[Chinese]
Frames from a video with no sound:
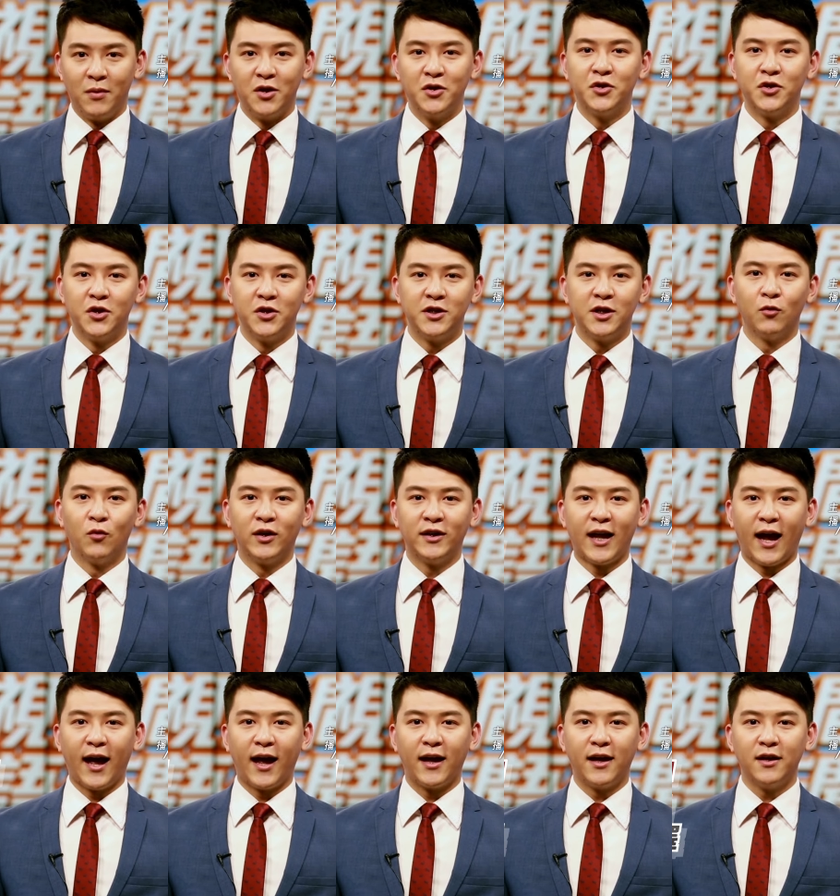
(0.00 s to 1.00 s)
民视新闻
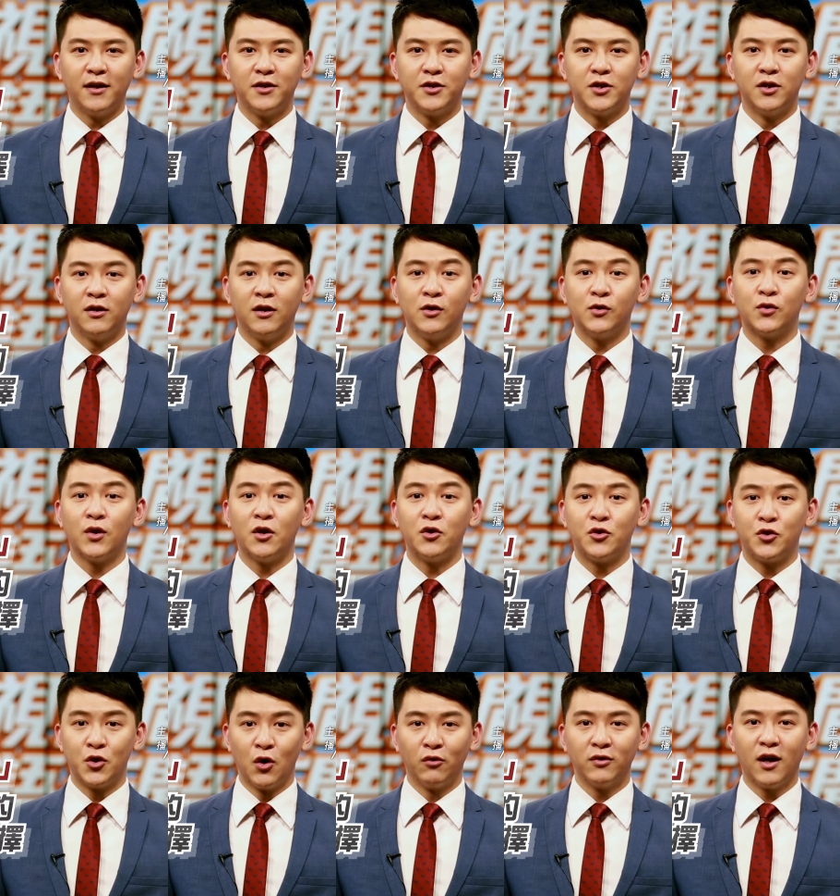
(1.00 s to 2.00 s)
台是您最
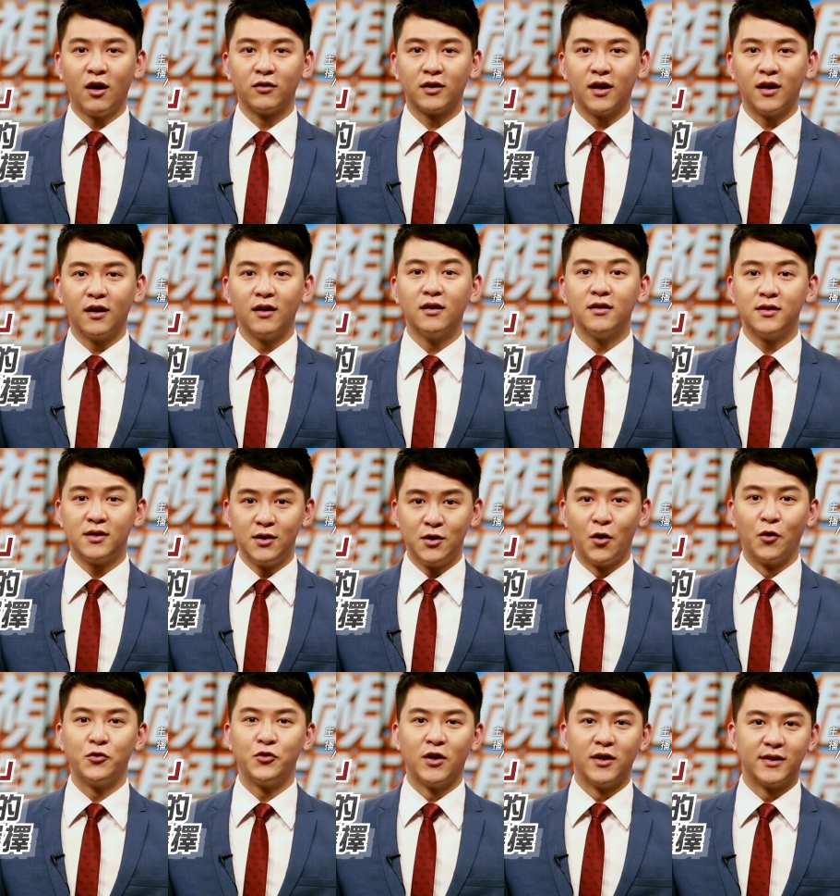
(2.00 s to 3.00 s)
重要的自
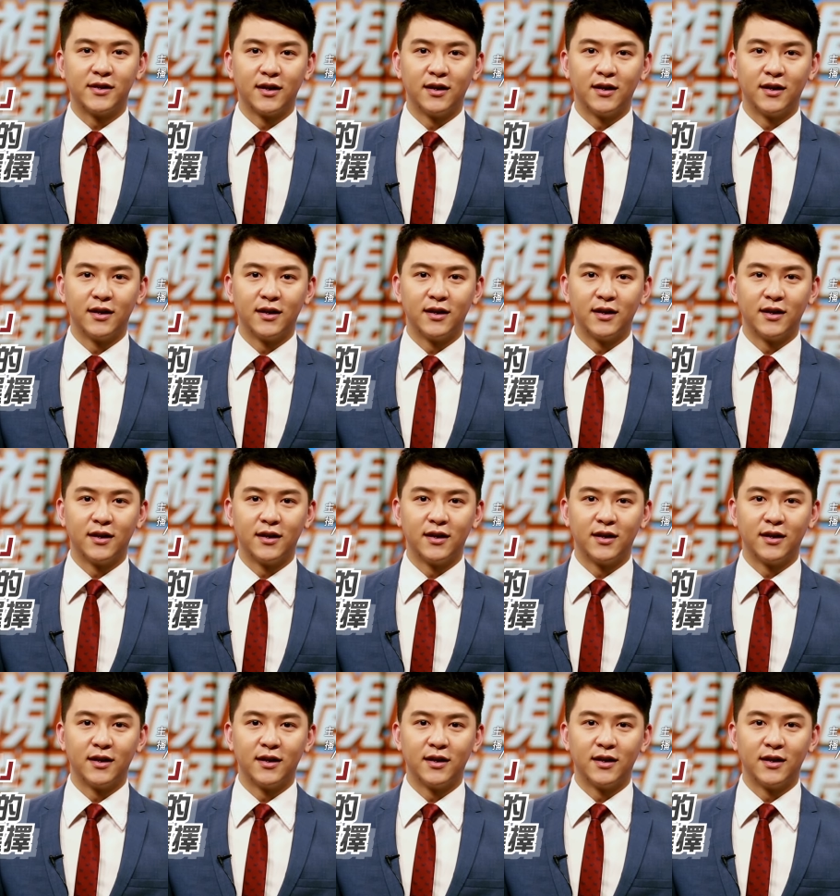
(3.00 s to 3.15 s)
由选